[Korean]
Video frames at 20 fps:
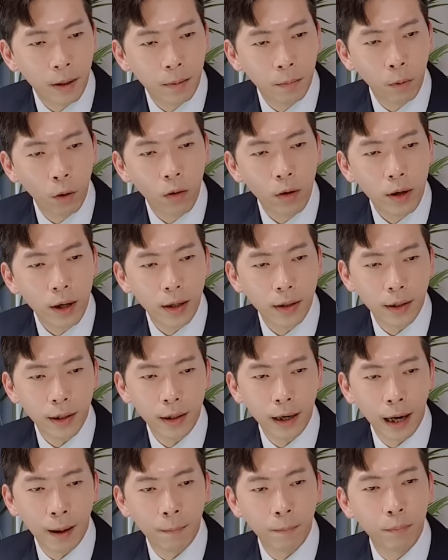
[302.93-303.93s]
뭔가
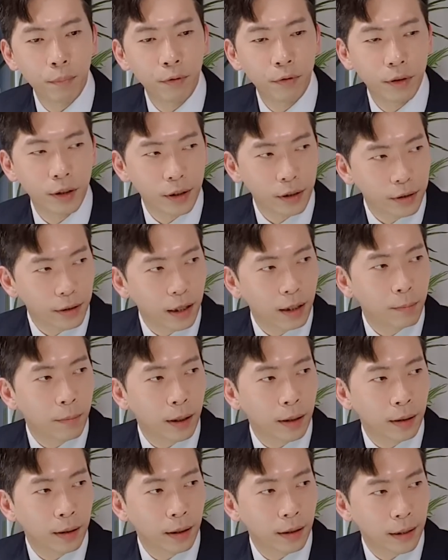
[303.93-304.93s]
잘 안 풀릴
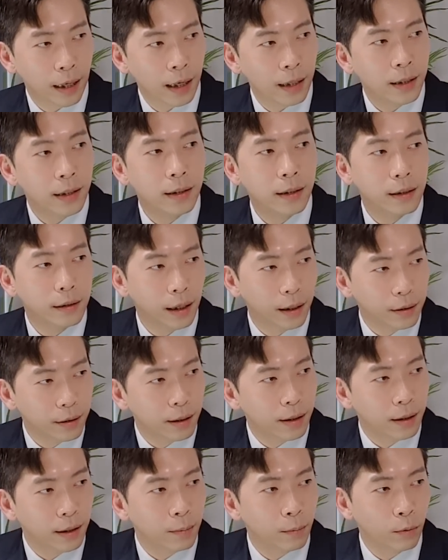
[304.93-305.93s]
때마다 자신을
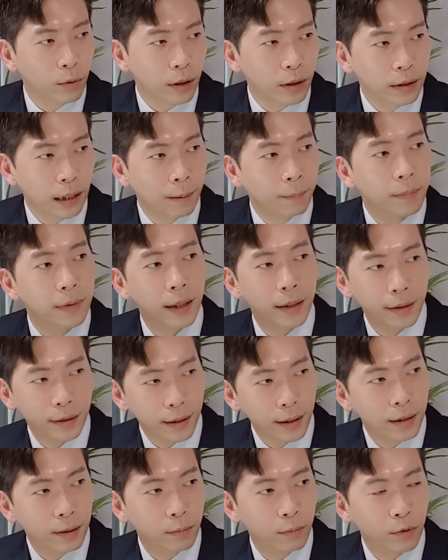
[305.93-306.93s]
탓하기보단 남
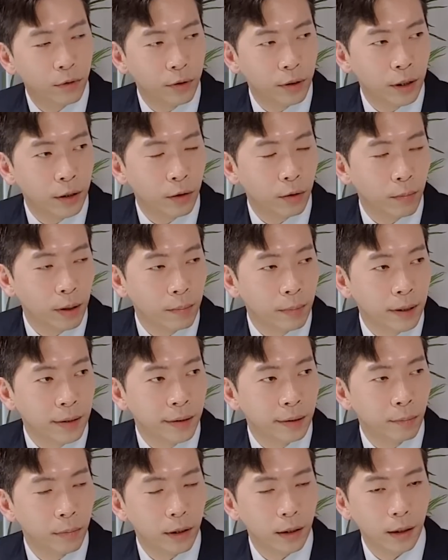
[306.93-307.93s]
탓을 하는 분들이 정말
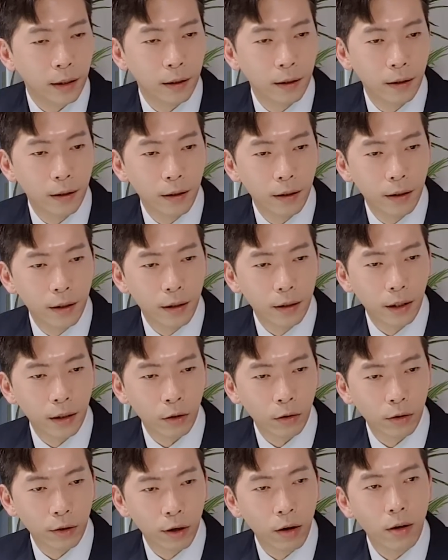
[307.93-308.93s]
많습니다. 근데
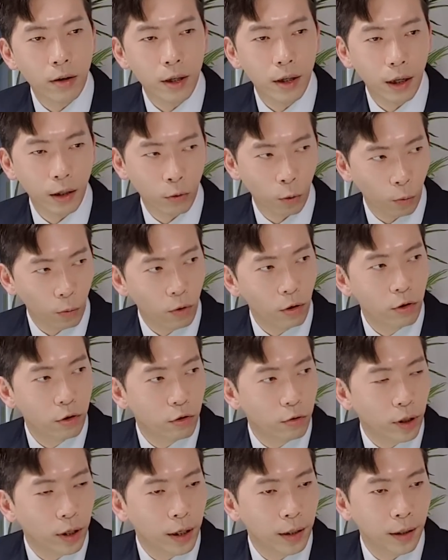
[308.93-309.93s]
저는 성장의 조건
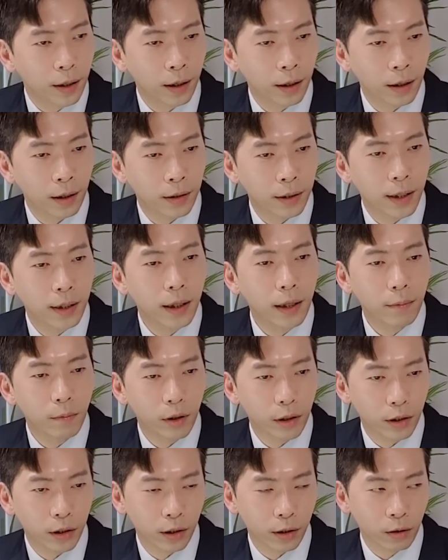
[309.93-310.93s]
중에 하나가
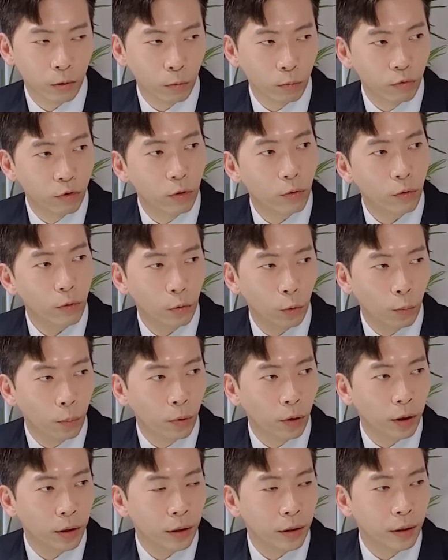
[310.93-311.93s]
책임의식을 무조건
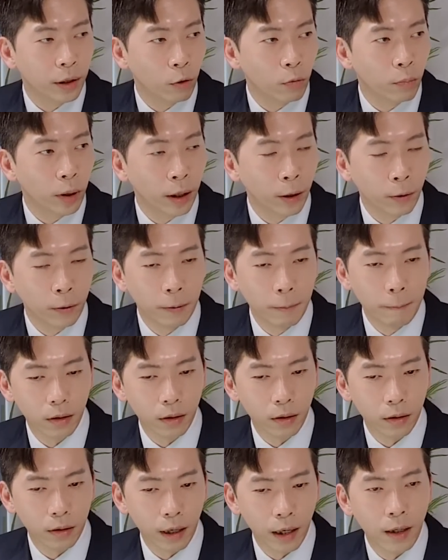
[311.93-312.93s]
높여야 된다고 봐요.
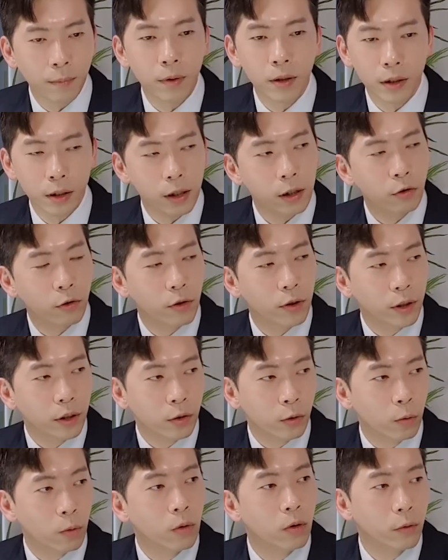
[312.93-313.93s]
그 네이비실
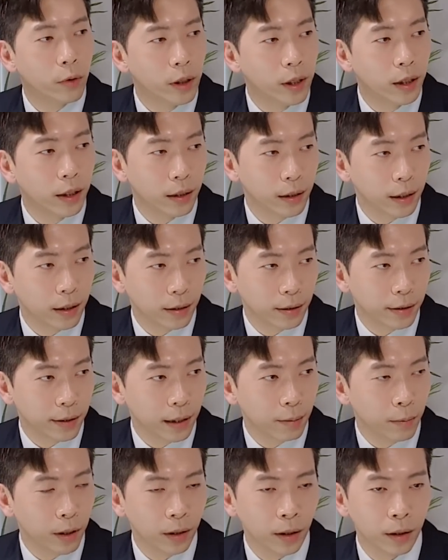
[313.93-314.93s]
출신 조코 윌링크라는
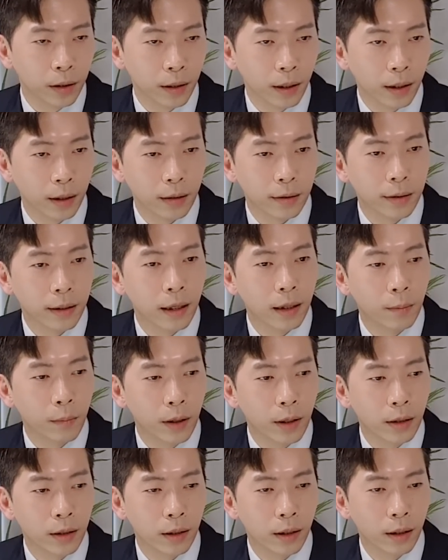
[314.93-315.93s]
사람이 있는데 그
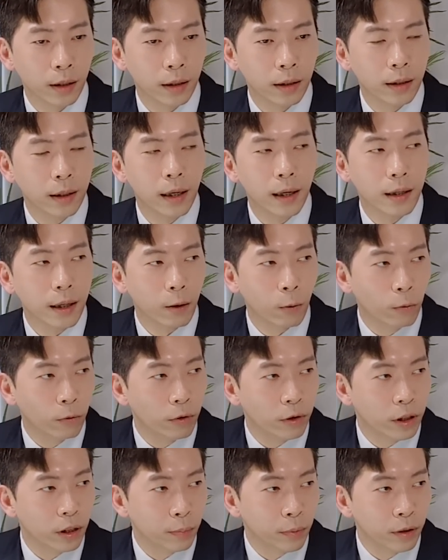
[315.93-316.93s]
사람이 이제 극한의
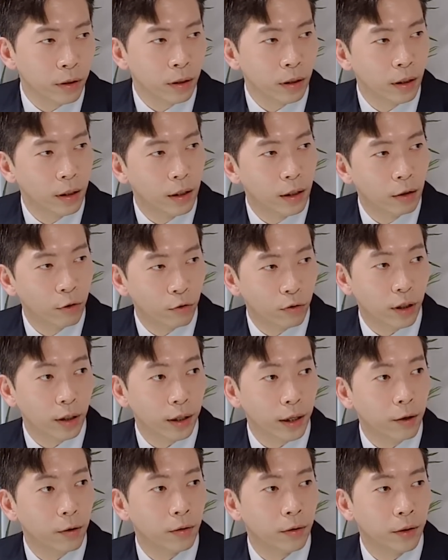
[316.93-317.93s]
오너십을
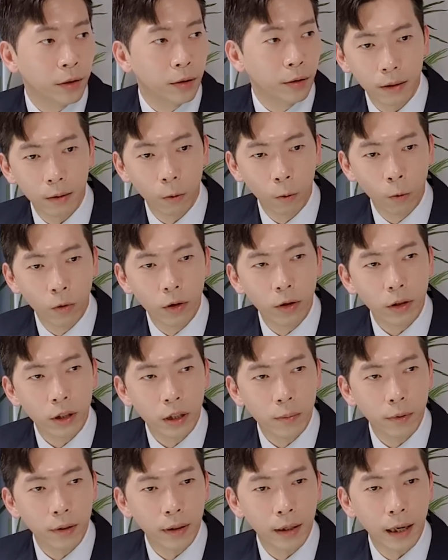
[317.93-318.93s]
주장을 했거든요.
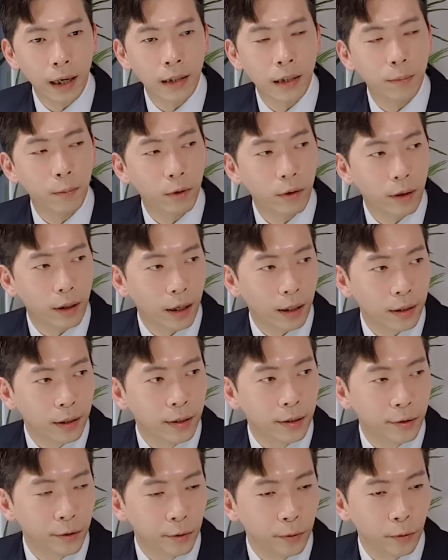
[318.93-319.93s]
오너십을 가지면
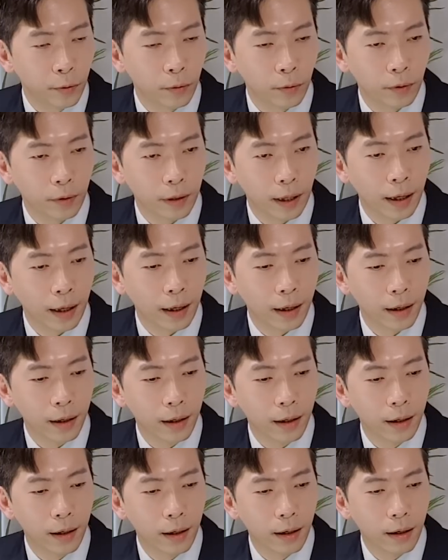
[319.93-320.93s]
가질수록
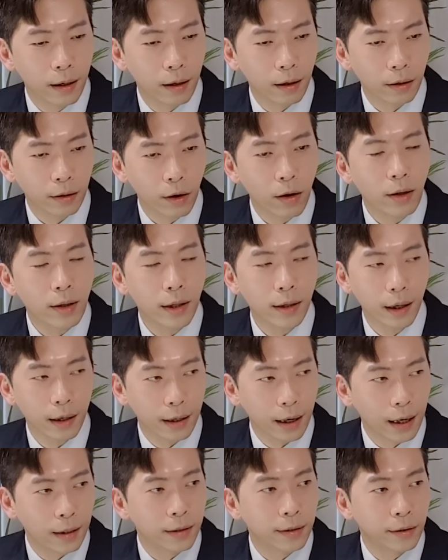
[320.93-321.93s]
내가
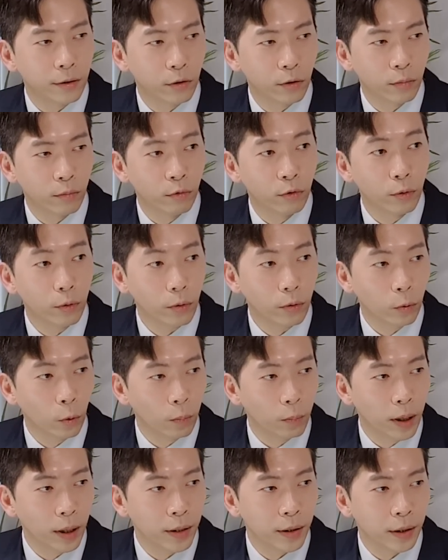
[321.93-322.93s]
성장할 가능성은 무조건
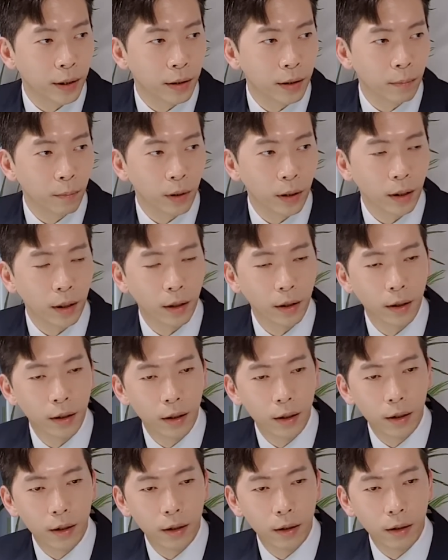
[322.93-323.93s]
높아지게 됩니다.
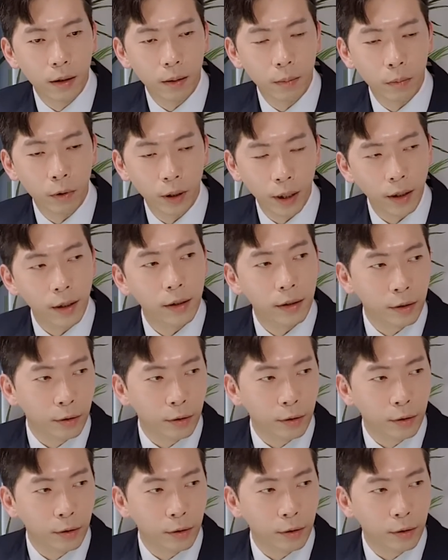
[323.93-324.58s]
뭐 예를